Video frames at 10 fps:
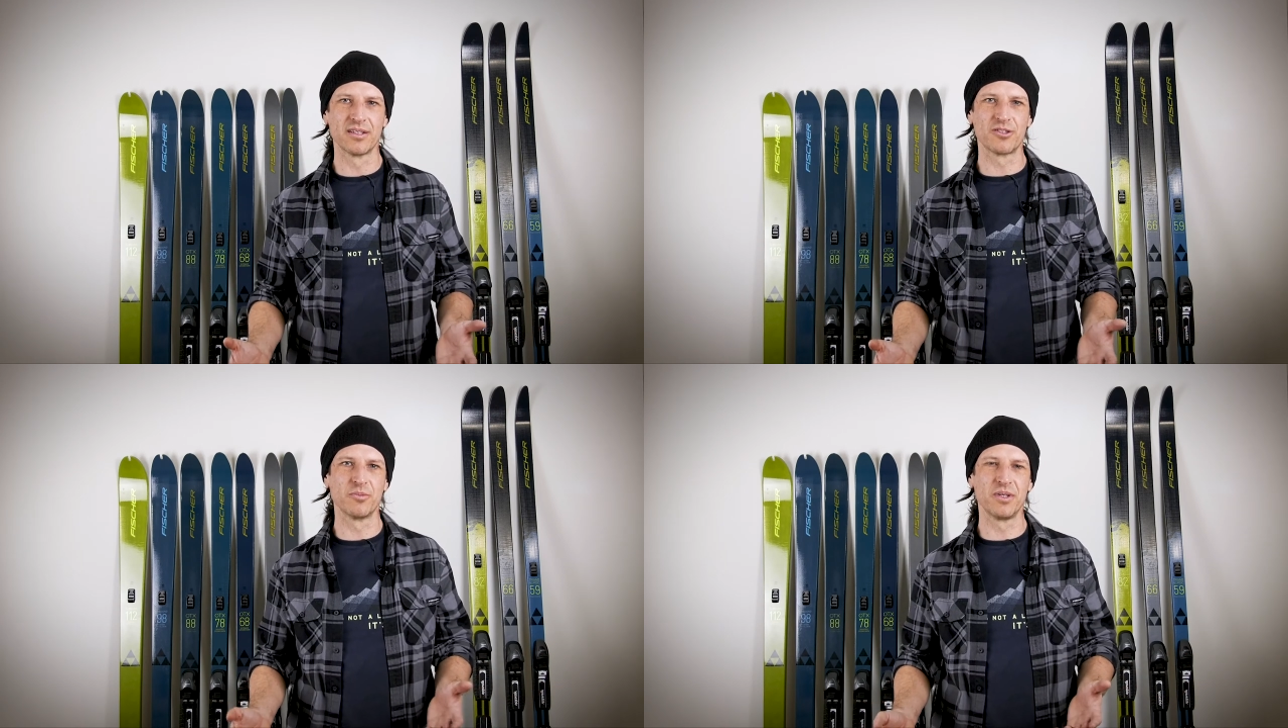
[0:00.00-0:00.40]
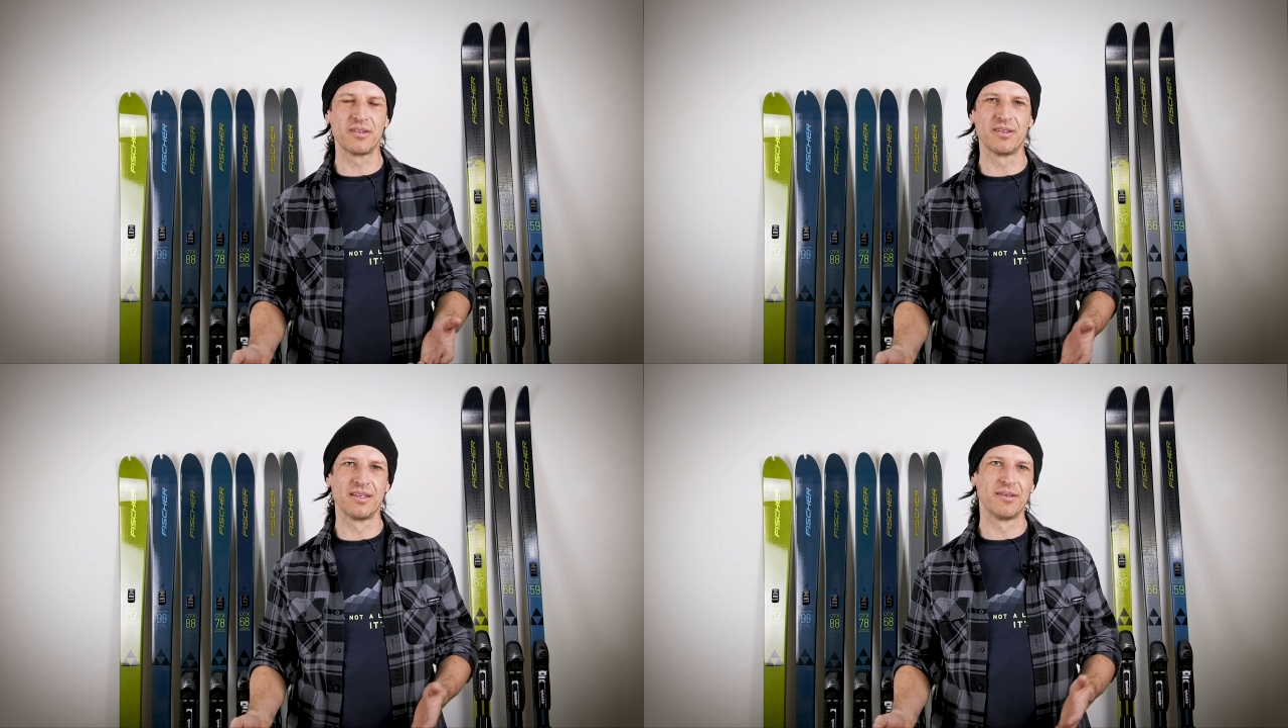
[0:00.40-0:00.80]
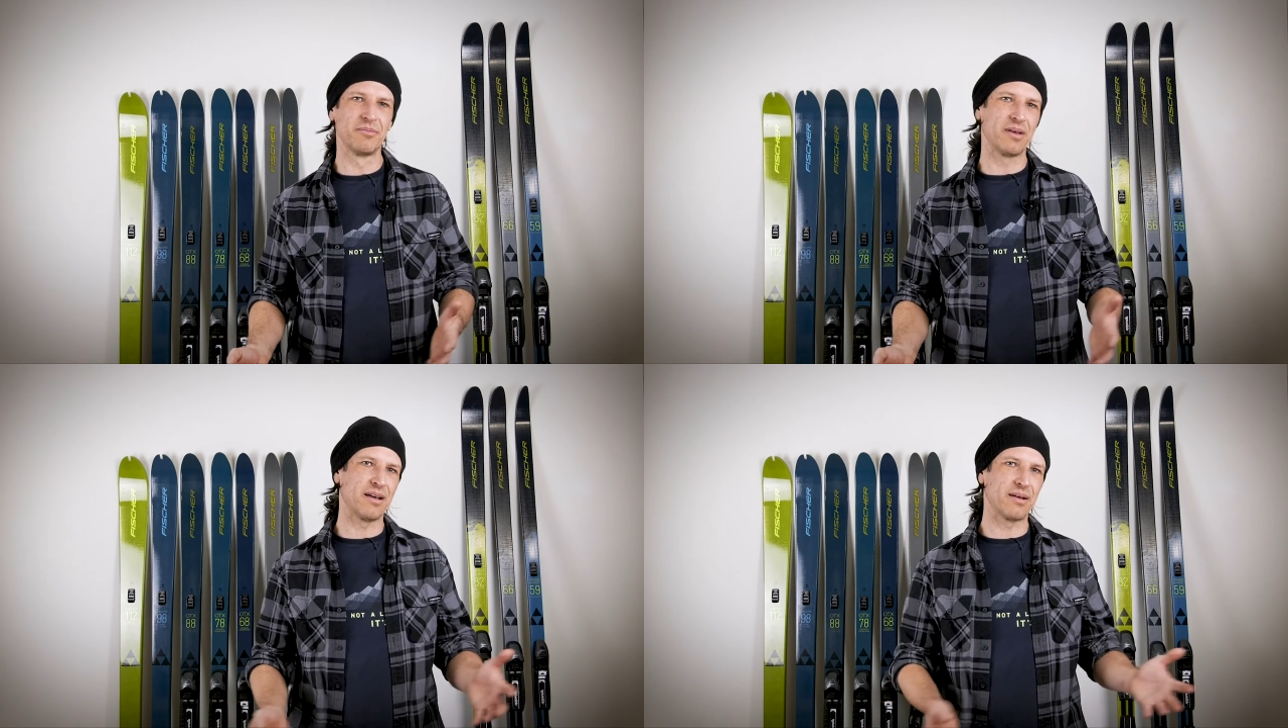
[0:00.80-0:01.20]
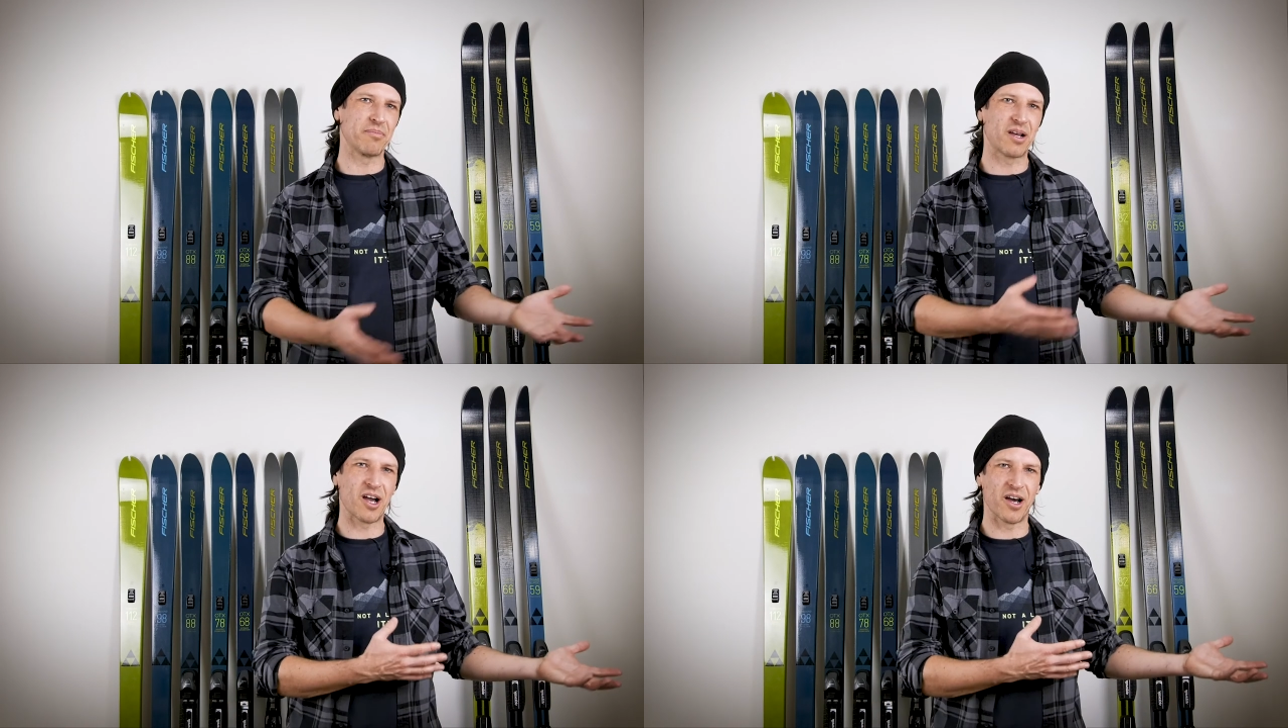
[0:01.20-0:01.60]
Somit
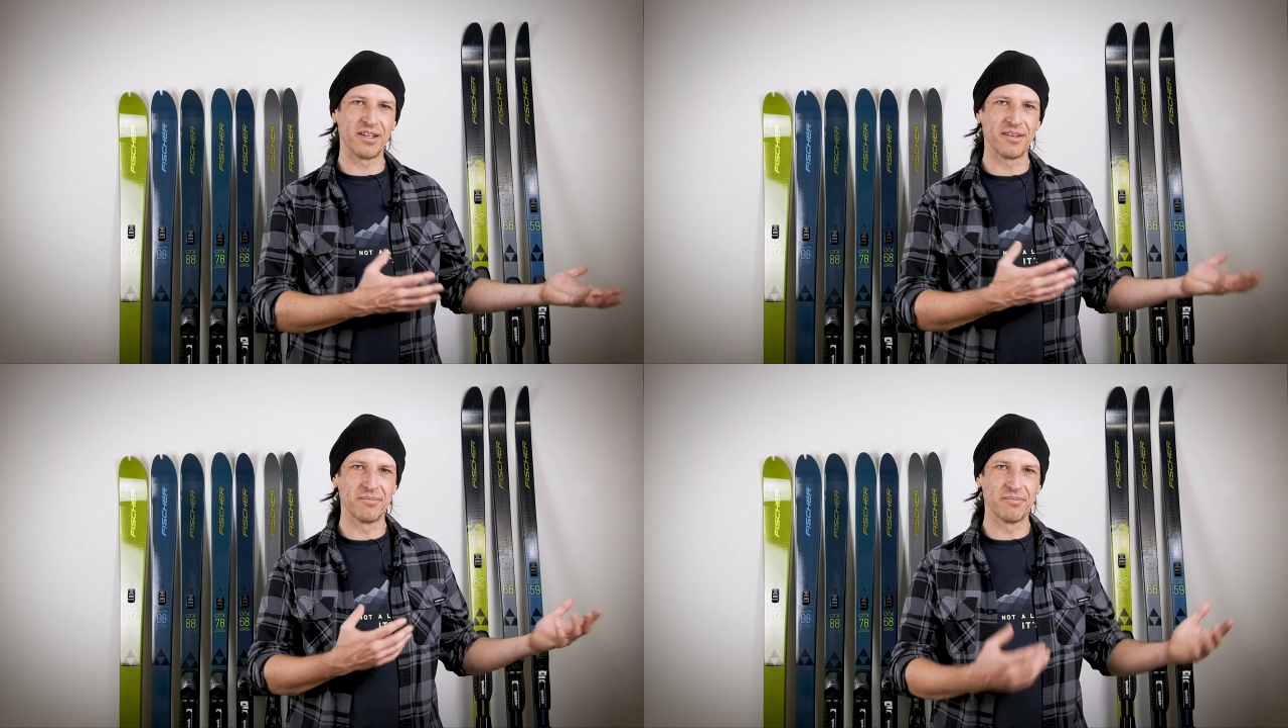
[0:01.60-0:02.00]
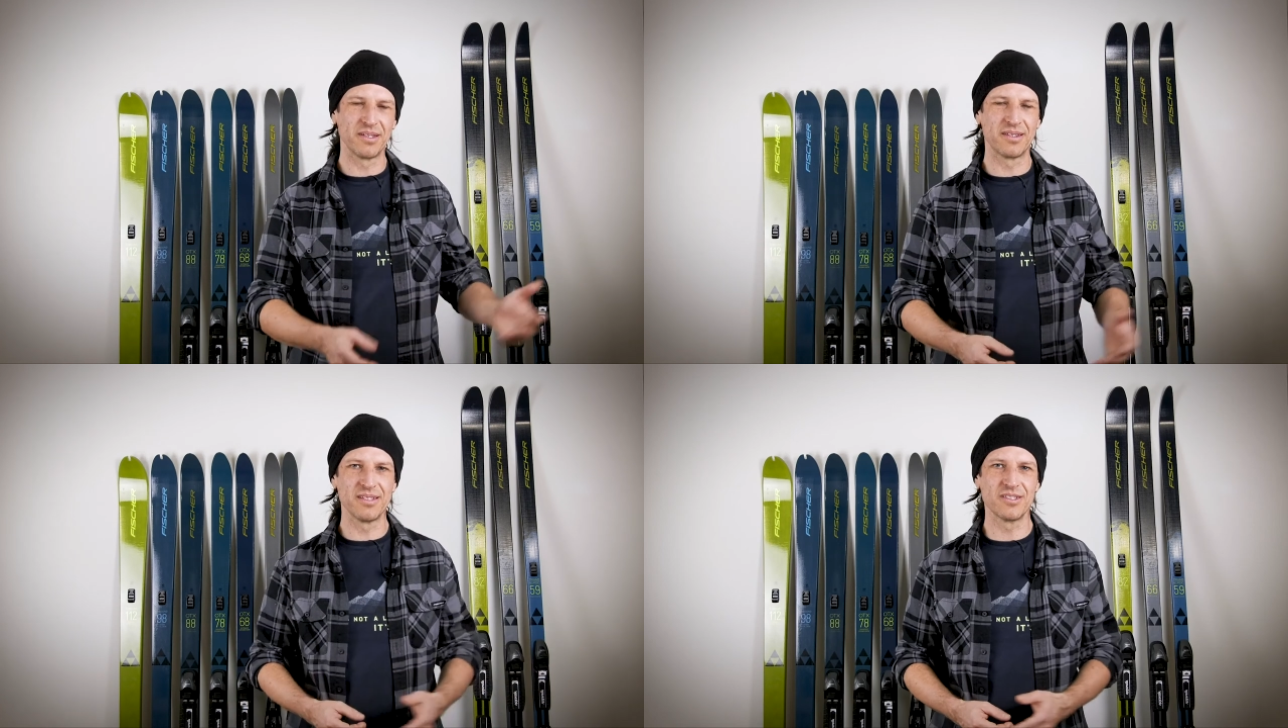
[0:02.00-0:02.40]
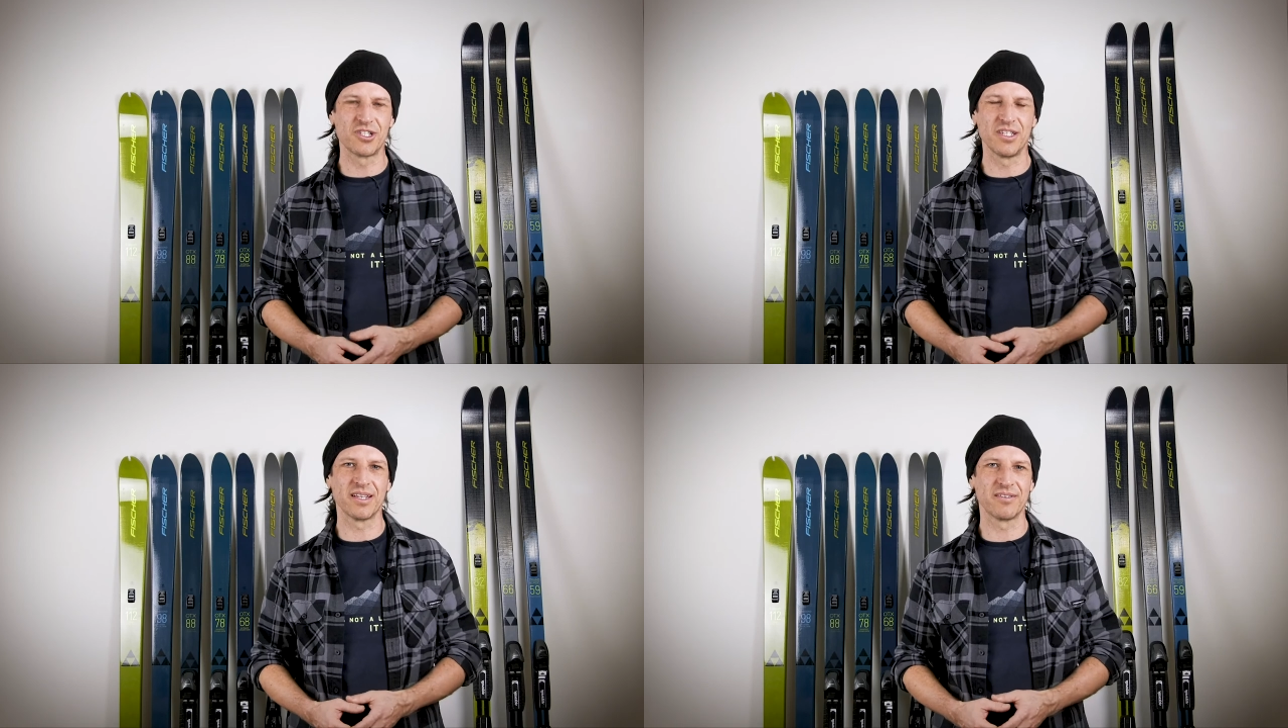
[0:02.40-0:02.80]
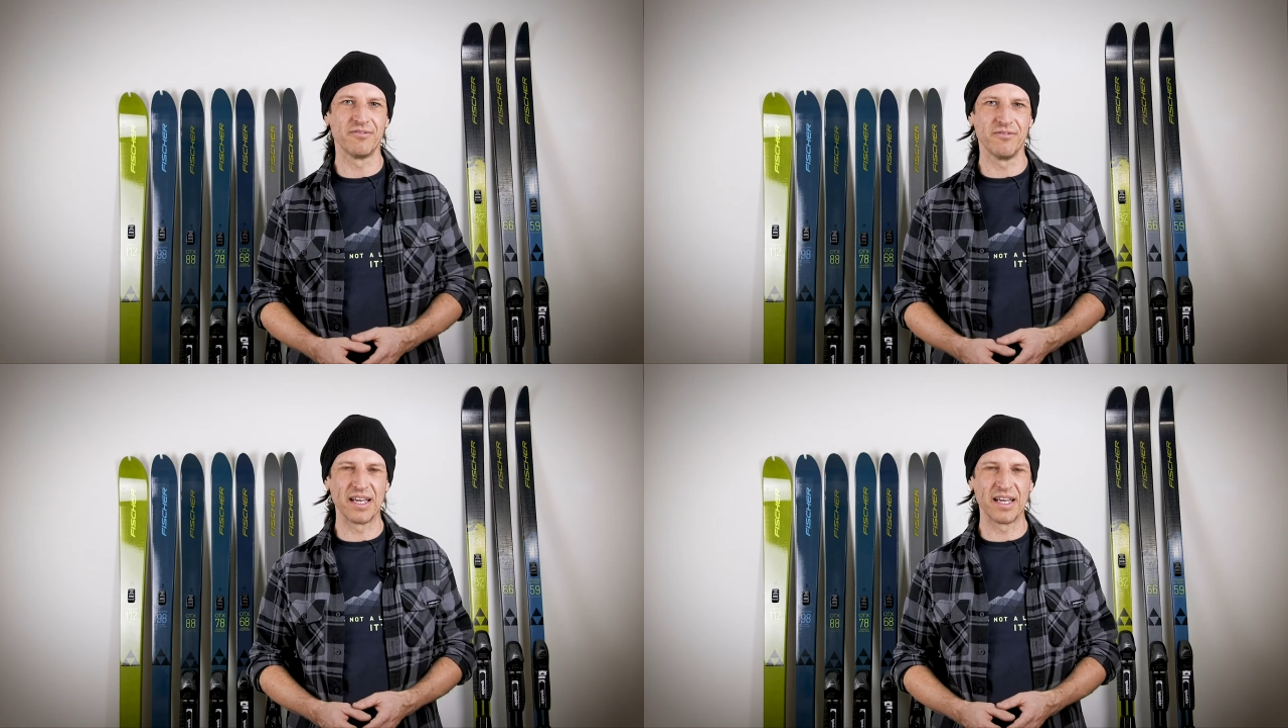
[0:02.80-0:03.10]
ähm, kann ich mit diesen Skiern